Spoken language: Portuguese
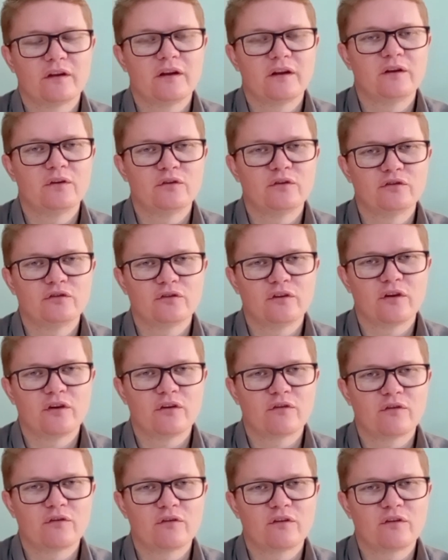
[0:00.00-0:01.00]
lá onde
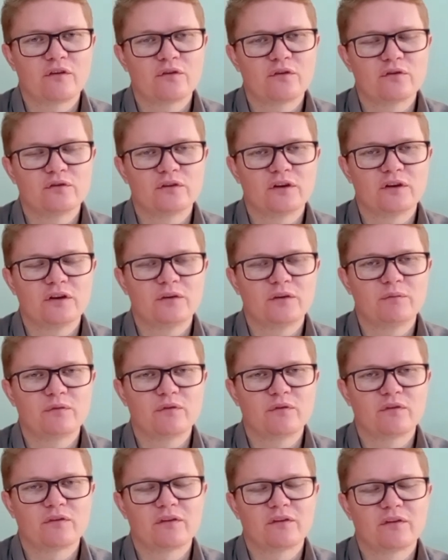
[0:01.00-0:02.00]
nós nos
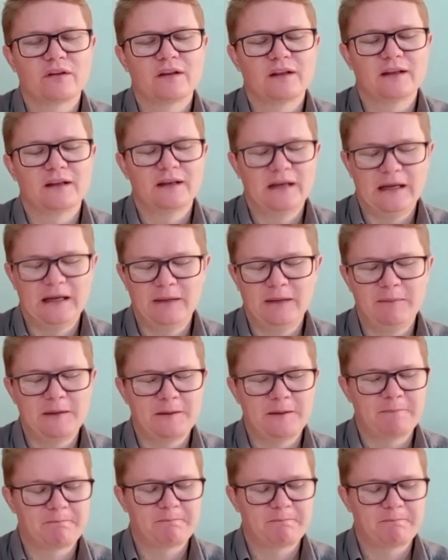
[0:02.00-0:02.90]
encontramos. Amém.